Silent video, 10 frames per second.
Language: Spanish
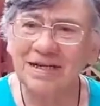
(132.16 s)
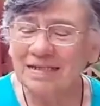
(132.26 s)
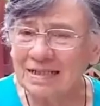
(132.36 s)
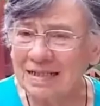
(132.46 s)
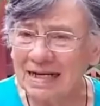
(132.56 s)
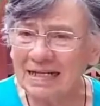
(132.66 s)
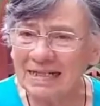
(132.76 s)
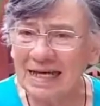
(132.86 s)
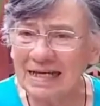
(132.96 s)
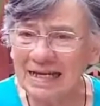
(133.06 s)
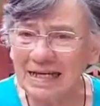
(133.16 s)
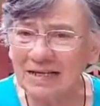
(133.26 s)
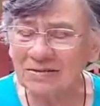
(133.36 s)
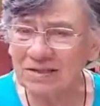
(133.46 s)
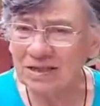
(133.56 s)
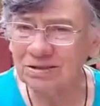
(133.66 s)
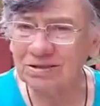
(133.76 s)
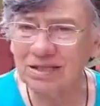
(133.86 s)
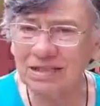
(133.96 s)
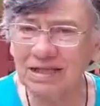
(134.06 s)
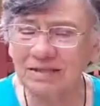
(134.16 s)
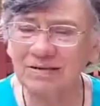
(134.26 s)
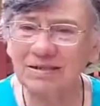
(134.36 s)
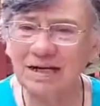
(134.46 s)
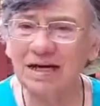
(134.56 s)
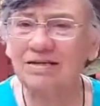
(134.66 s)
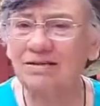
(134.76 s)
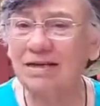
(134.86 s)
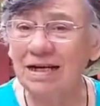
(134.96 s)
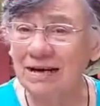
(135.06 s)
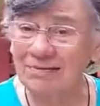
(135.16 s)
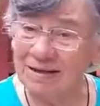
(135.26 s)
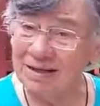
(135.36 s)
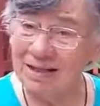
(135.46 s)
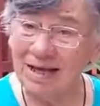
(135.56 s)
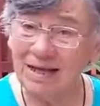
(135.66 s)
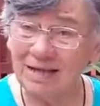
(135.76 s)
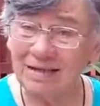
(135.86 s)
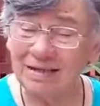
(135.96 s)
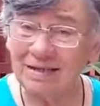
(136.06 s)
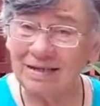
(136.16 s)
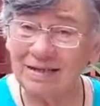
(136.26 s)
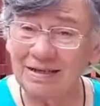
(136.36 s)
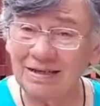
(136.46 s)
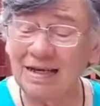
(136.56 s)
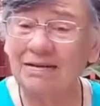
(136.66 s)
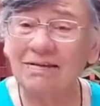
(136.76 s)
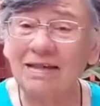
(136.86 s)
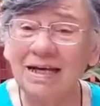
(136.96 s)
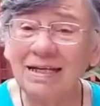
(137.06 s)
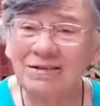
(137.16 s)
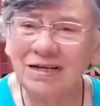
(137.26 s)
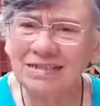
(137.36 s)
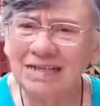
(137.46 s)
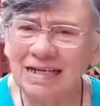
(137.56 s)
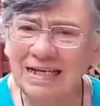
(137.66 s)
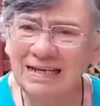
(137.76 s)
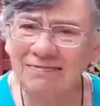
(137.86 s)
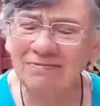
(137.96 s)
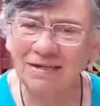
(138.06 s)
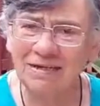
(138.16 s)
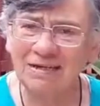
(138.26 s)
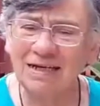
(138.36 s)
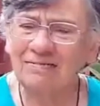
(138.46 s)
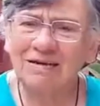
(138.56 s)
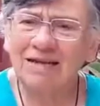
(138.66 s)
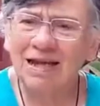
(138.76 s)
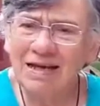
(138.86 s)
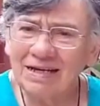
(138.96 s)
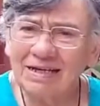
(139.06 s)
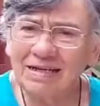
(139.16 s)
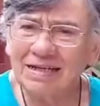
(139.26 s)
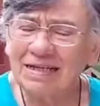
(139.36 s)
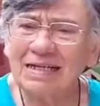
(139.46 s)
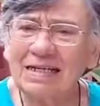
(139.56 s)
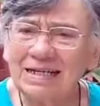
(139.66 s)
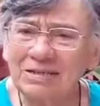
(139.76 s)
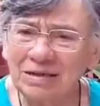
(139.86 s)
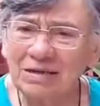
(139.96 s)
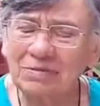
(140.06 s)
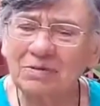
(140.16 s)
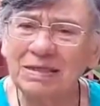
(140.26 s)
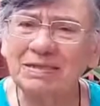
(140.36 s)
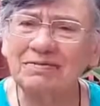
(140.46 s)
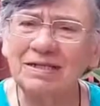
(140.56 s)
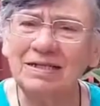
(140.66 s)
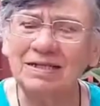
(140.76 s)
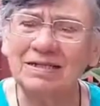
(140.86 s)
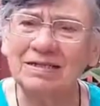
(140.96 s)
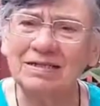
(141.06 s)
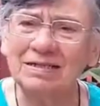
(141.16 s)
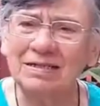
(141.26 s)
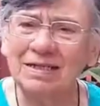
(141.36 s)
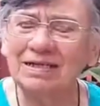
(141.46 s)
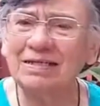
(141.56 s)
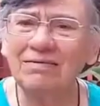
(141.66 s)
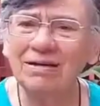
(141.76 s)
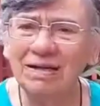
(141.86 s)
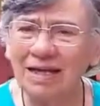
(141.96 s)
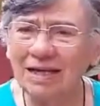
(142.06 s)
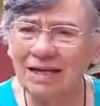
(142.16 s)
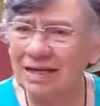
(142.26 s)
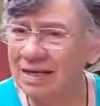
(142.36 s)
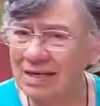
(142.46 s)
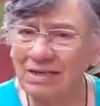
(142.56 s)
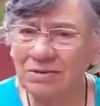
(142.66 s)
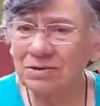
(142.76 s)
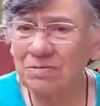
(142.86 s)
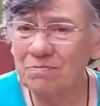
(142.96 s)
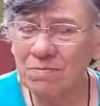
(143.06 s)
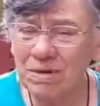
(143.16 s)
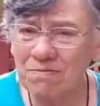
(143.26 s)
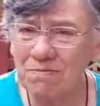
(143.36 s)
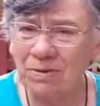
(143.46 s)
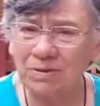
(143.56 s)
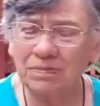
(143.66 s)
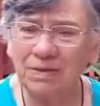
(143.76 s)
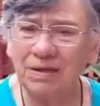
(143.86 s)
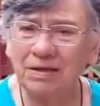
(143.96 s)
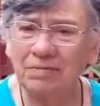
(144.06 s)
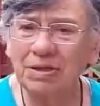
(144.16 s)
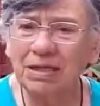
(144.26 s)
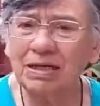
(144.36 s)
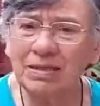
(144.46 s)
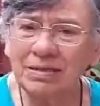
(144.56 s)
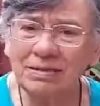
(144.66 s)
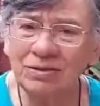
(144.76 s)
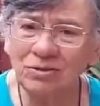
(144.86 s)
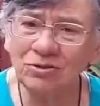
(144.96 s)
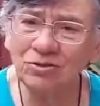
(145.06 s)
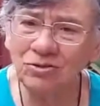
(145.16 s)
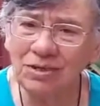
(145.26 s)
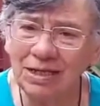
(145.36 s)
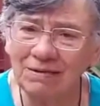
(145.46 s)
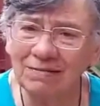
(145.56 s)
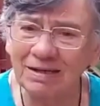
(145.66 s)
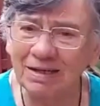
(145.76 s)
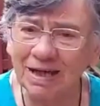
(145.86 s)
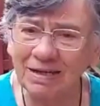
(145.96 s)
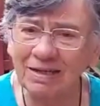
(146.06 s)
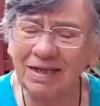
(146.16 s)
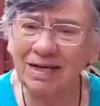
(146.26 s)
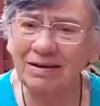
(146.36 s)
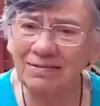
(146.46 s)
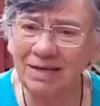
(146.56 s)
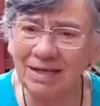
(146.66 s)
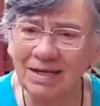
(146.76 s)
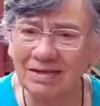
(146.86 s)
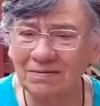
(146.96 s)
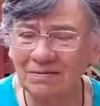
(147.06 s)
Satanás está ahí, ¿no es cierto?, tratando de sacarnos de la verdad la verdad que nos hace libre, la verdad que creyó en la mamita virgen, esa verdad que Cristo es mismo, porque Él dice, yo soy la verdad y la vida.